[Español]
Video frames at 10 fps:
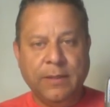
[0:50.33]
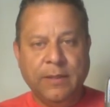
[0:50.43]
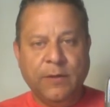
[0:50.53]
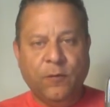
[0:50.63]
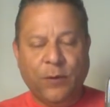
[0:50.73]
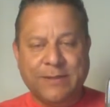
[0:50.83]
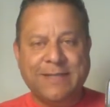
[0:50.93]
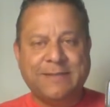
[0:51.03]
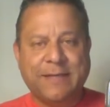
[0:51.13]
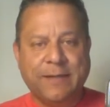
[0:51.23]
Fue
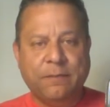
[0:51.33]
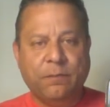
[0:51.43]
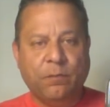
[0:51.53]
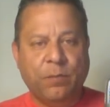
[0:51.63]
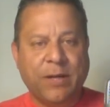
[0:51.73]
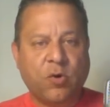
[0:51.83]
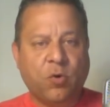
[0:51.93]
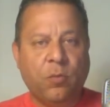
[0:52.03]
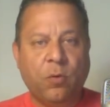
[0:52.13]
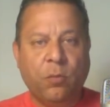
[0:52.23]
triste ver
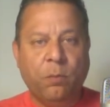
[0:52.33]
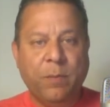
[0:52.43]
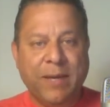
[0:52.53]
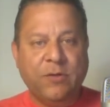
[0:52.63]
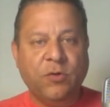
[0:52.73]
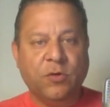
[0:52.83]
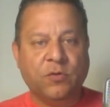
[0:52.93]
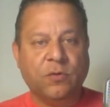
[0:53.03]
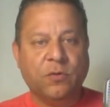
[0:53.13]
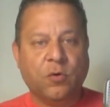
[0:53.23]
cómo
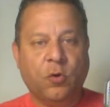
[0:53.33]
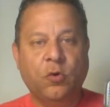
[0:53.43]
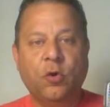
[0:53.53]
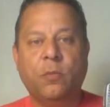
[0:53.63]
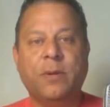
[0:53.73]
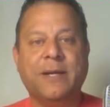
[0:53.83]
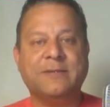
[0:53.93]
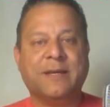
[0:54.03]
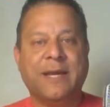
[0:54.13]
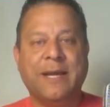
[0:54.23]
medios con
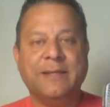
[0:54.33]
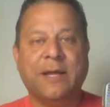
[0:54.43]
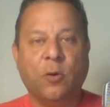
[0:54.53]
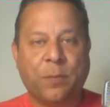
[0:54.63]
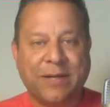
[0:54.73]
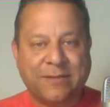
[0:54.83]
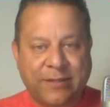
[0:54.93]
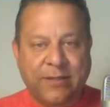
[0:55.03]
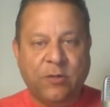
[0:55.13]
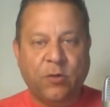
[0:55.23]
nombres que le han dado
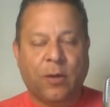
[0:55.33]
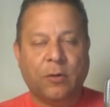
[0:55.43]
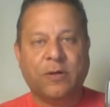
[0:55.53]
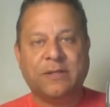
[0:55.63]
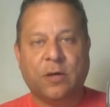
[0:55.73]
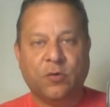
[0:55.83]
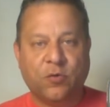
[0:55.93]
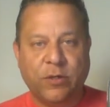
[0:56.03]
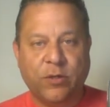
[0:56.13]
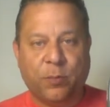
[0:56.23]
prestigio a los
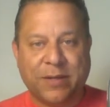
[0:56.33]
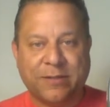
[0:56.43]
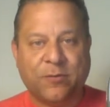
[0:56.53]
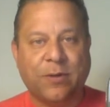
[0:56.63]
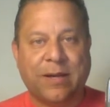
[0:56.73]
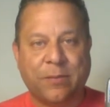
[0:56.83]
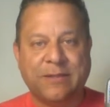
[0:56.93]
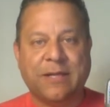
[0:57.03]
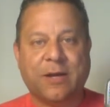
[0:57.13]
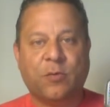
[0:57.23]
Estados Unidos,
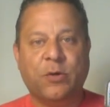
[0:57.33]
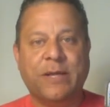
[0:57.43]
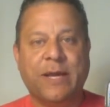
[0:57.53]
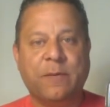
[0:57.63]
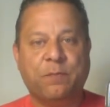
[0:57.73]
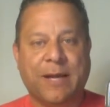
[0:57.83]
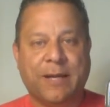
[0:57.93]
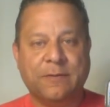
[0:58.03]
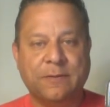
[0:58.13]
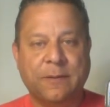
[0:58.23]
particularmente a la comunidad
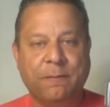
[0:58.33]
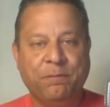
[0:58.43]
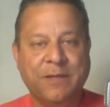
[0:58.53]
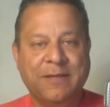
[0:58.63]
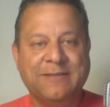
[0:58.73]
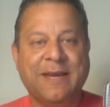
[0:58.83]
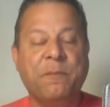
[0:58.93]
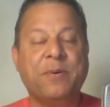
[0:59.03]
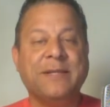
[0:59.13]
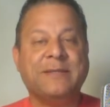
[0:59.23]
hispana, se
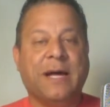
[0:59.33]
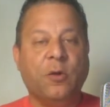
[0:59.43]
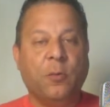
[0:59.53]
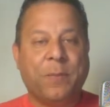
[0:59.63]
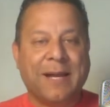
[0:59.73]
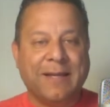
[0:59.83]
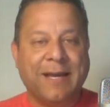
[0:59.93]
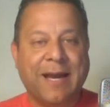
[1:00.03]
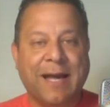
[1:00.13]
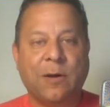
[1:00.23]
han prestado para
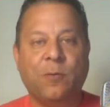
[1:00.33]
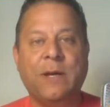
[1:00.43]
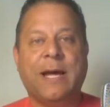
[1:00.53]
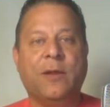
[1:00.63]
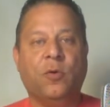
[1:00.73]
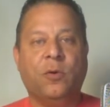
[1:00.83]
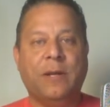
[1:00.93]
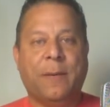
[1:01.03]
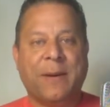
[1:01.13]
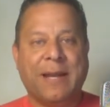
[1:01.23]
dejar a un lado
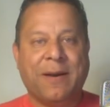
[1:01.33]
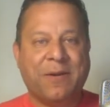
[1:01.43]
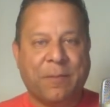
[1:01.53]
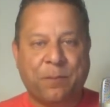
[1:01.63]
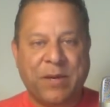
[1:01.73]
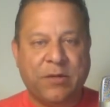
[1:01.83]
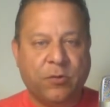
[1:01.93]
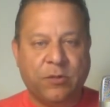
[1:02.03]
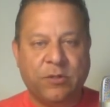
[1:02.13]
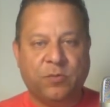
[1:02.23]
la palabra
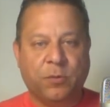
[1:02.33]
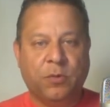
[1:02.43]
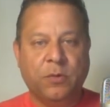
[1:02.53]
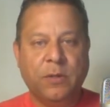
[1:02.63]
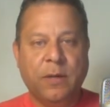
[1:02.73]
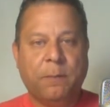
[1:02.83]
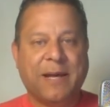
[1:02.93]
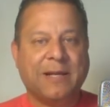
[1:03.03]
periodismo para